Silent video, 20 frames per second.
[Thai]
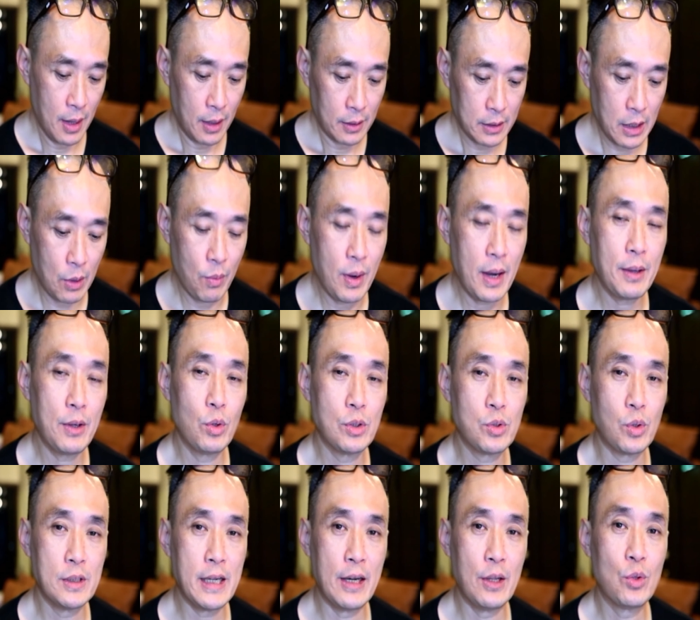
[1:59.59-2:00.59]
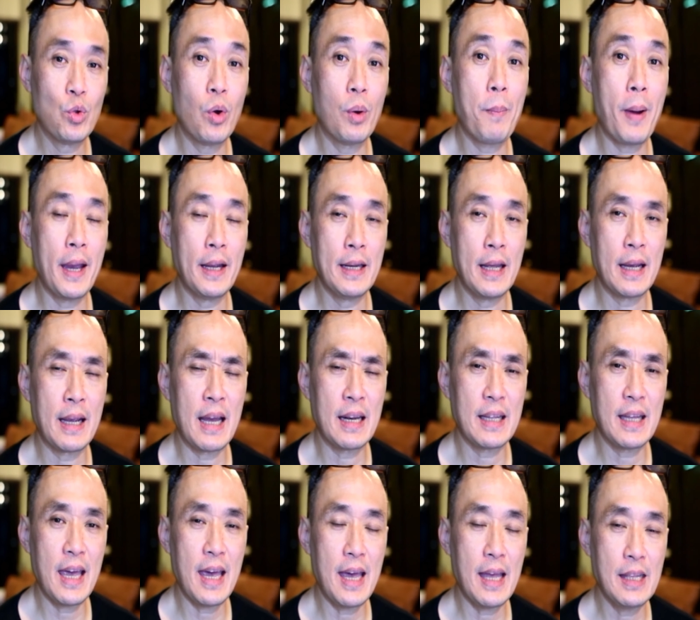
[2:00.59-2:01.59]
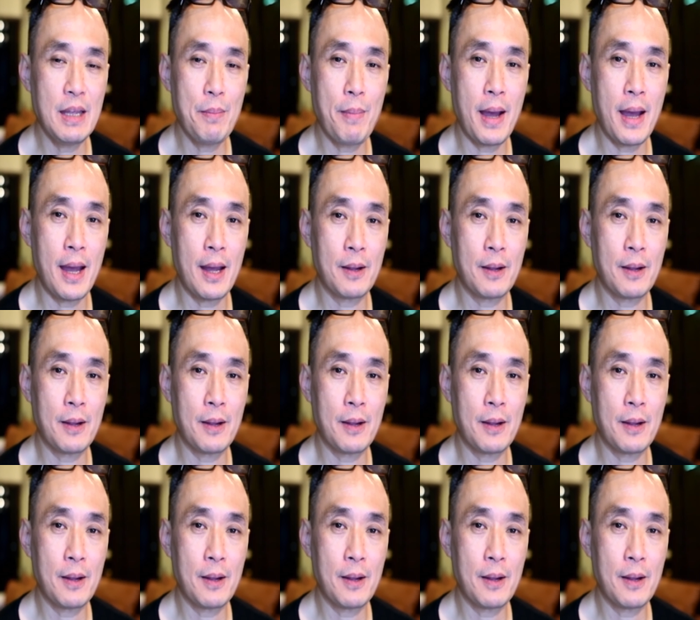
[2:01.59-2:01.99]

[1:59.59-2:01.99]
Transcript: แต่ว่าโดยส่วนใหญ่ทั่วไปเนี่ยงานแก้ที่มา